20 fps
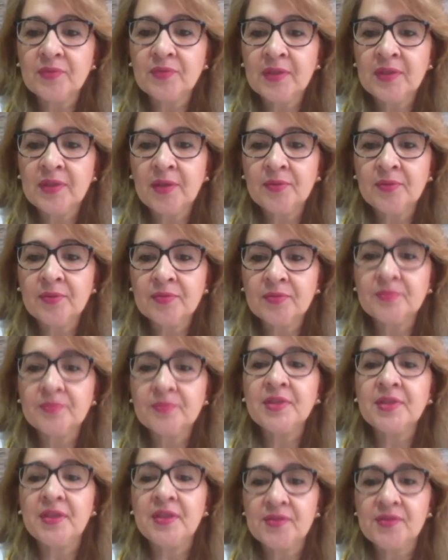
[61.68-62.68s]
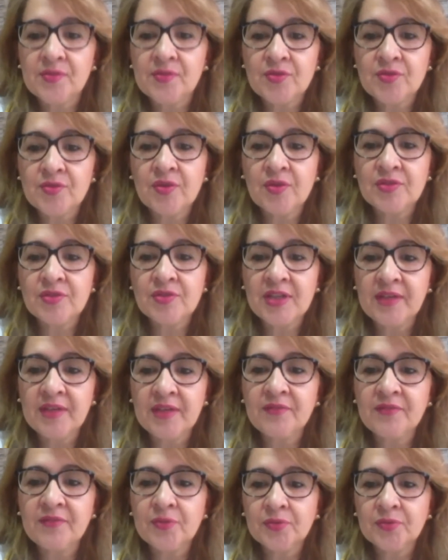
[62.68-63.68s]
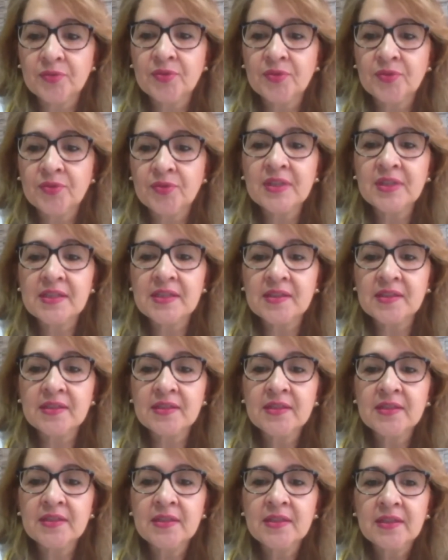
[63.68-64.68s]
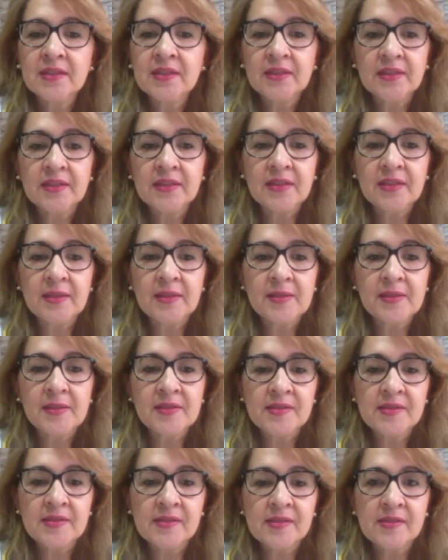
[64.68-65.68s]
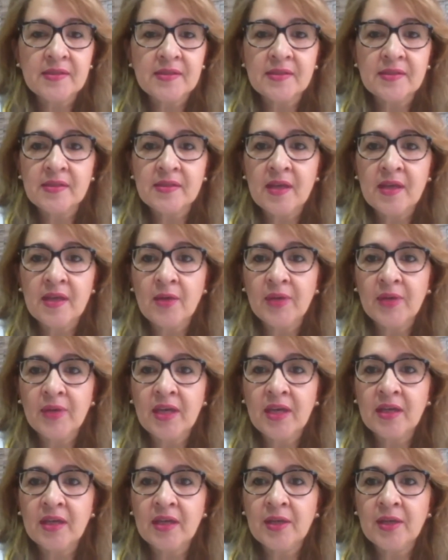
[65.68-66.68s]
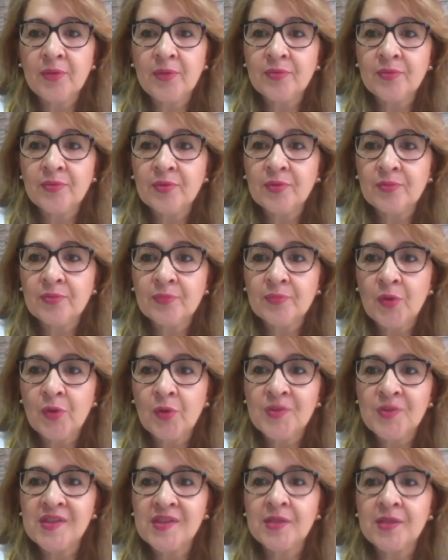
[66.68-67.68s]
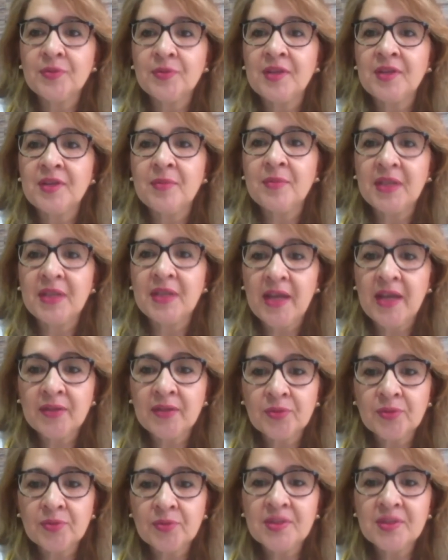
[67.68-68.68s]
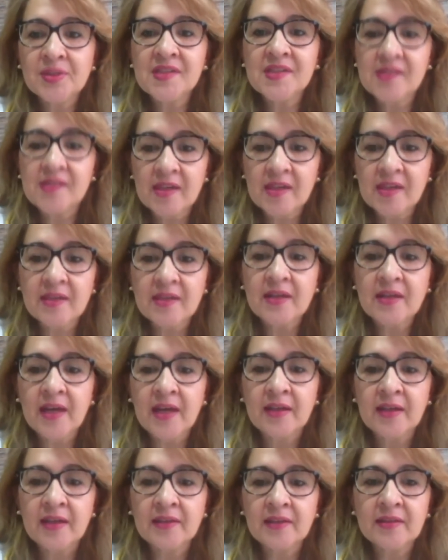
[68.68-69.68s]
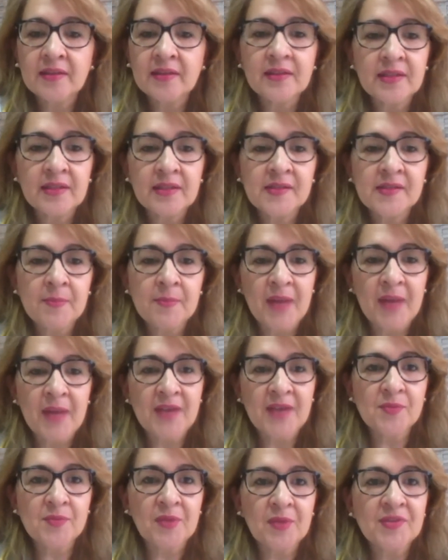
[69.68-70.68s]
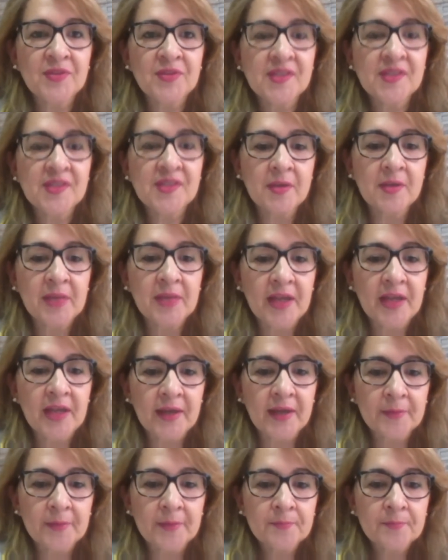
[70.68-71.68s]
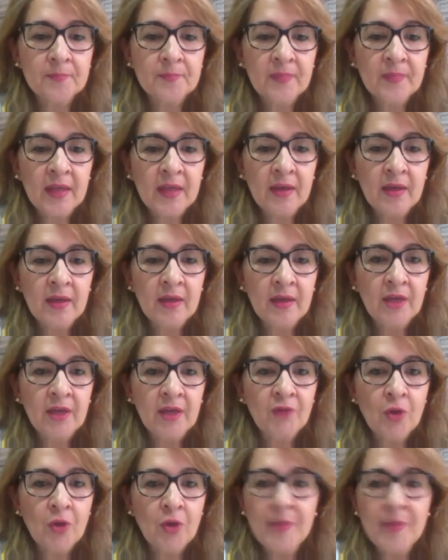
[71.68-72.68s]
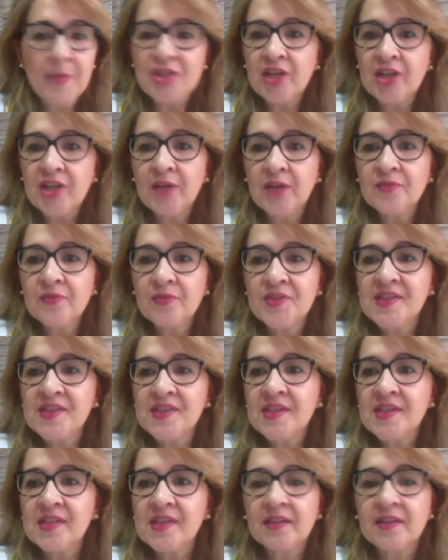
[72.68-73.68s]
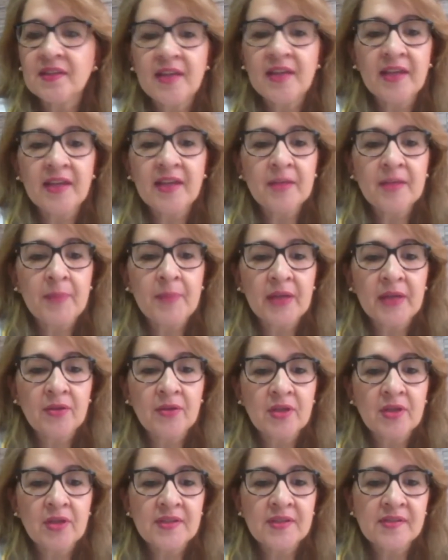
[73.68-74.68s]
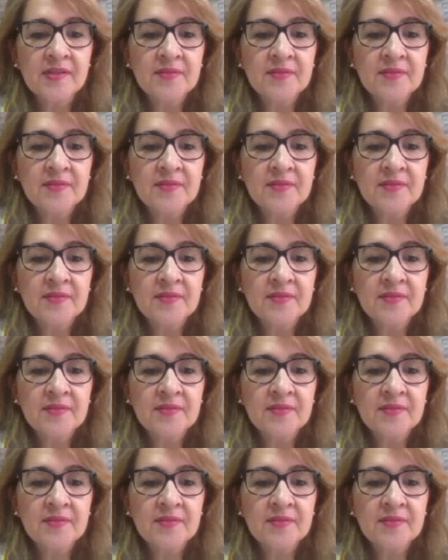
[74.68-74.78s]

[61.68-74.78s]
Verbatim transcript: não. Isso, o João já enviou todas, né? E tem alguém que não conseguiu terminar todas, tem ainda esse prazo para vocês terminarem. Vou compartilhar com vocês a tela para nós